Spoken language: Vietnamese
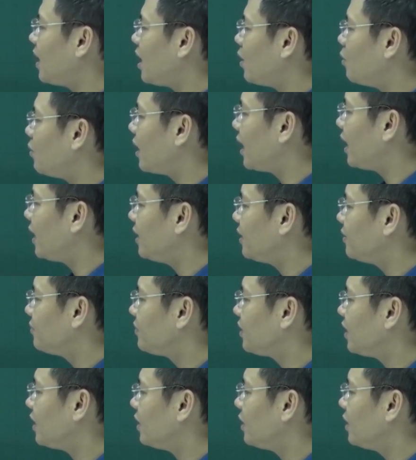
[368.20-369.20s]
bằng không ở đây
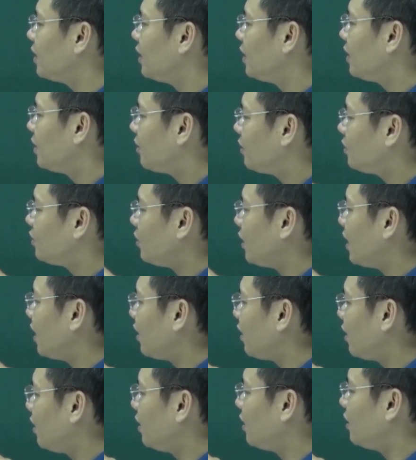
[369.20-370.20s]
nhé. Còn chỗ
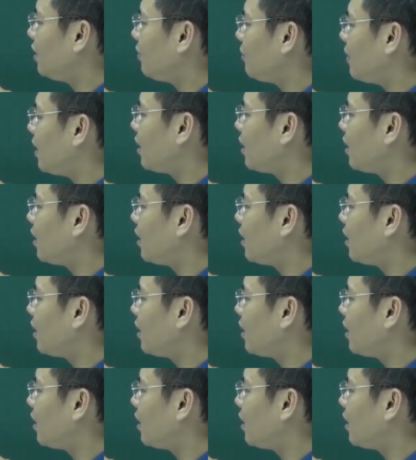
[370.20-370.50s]
này R lớn là